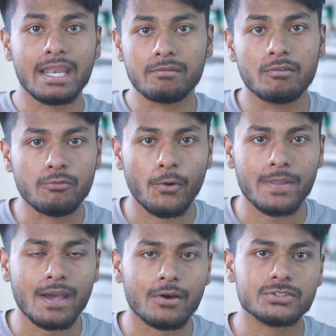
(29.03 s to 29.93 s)
রিমুভ করে
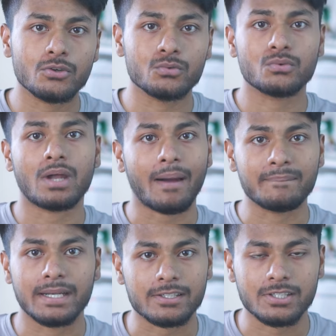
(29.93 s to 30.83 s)
দেওয়া হচ্ছে নতুন
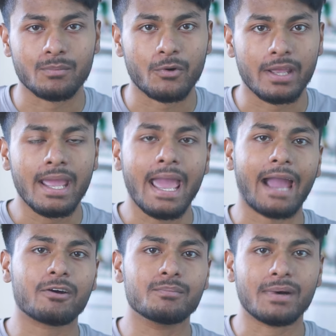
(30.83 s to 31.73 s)
আপডেট আসার পরে
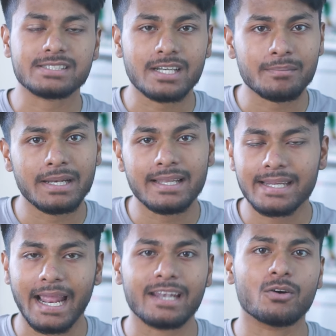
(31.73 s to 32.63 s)
এখন মাস্টার বিল্ডার
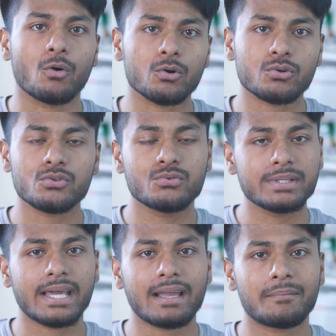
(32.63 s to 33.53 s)
অ্যান্ড অটো
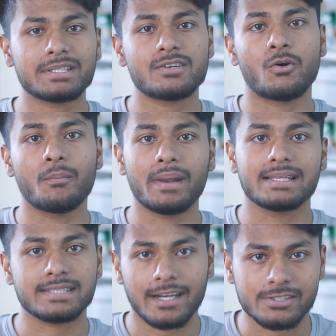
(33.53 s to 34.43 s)
দুইটাই আমাদের হোম
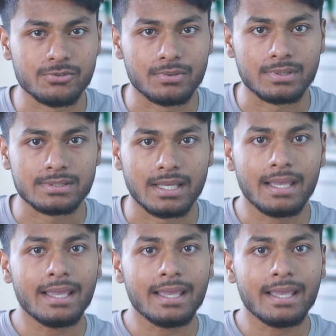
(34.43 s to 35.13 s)
ভিলেজে কাজ করতেছে